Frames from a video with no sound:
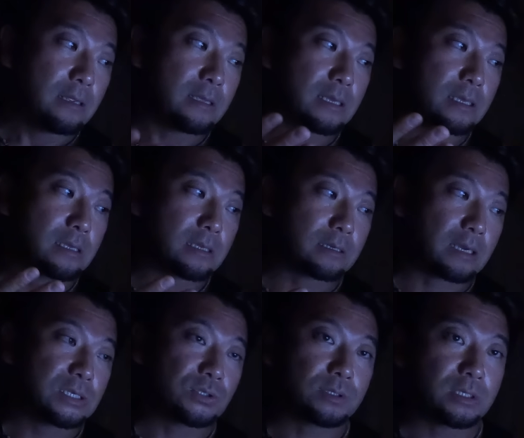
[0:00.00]
えー、
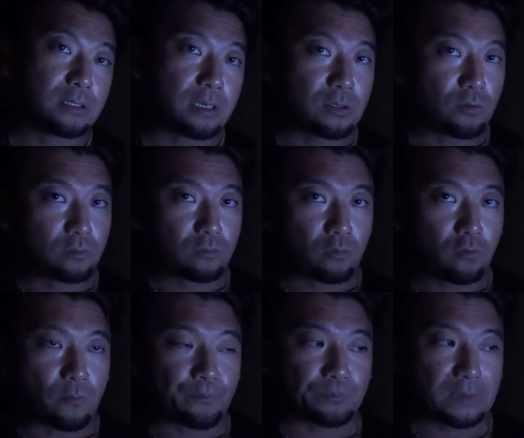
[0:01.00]
海上自衛隊による
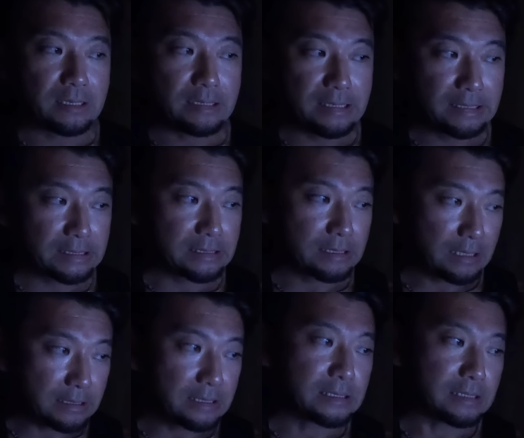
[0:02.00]
と、5
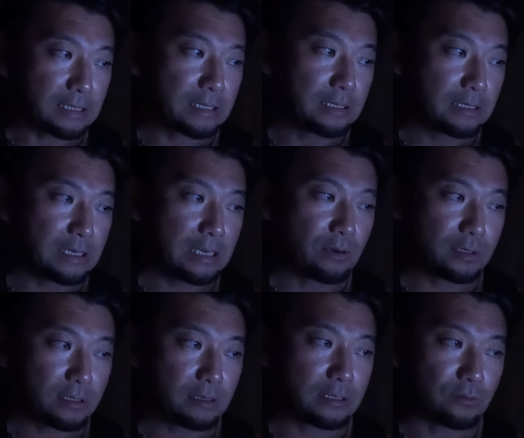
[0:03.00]
日ですね、えー、
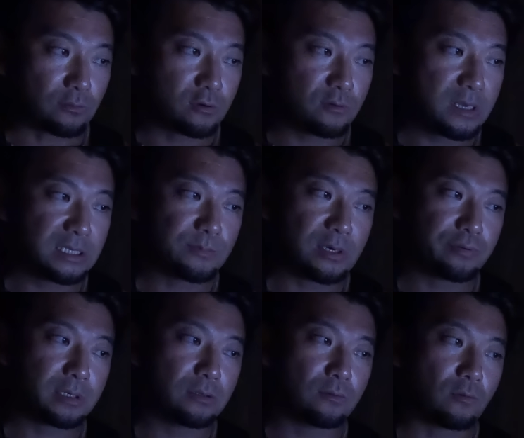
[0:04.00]
沖縄県の久米島
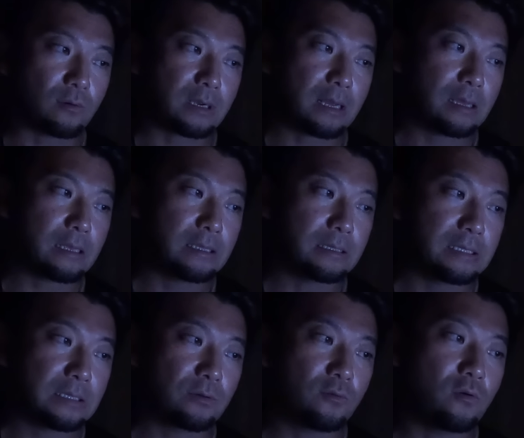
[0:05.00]
付近の海
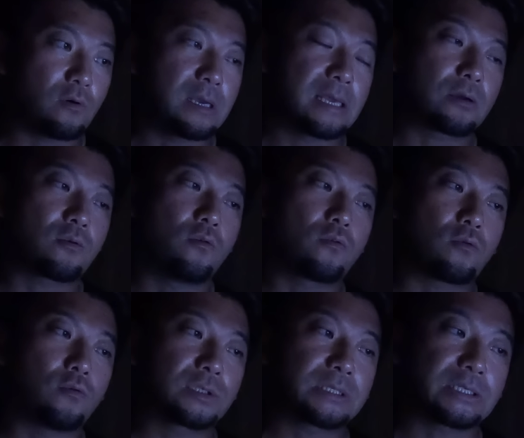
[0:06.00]
域を、えー、航
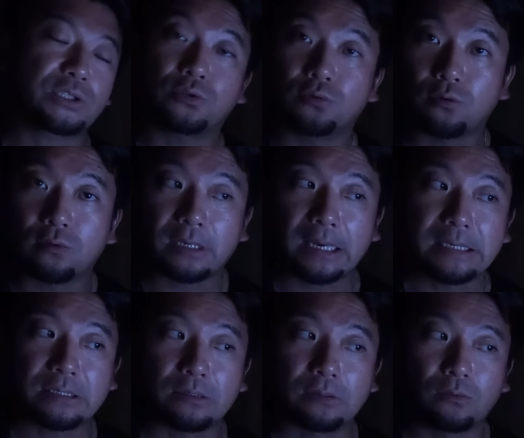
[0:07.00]
行した中国
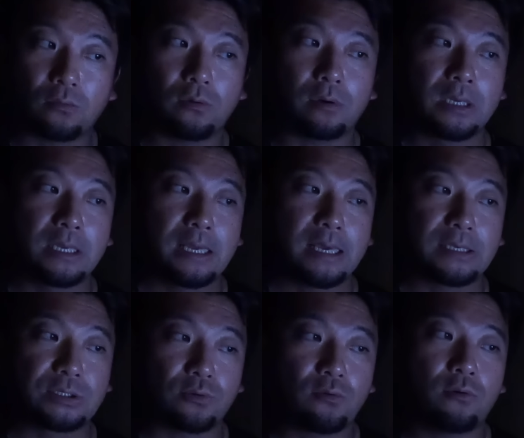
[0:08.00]
海軍の、
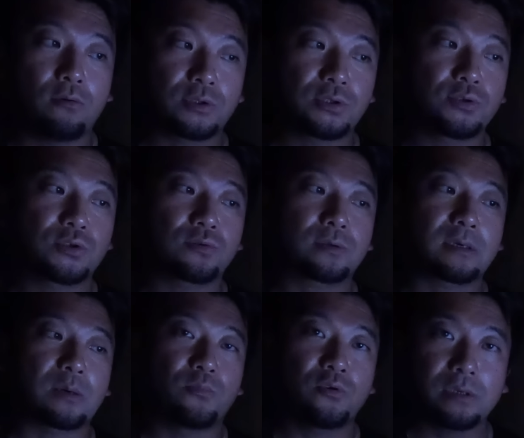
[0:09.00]
えー、情報収集
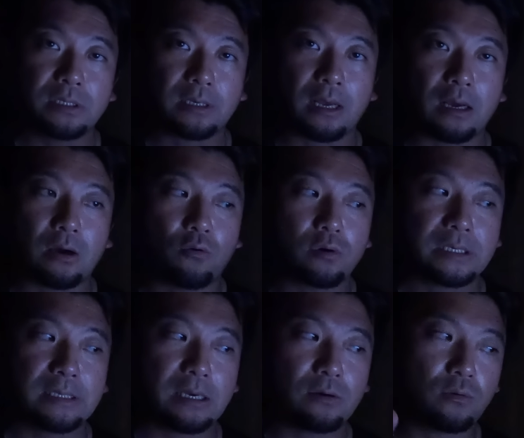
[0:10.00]
艦が6日、
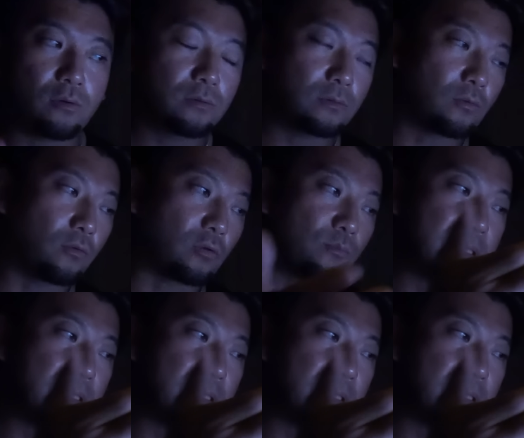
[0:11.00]
沖縄本島と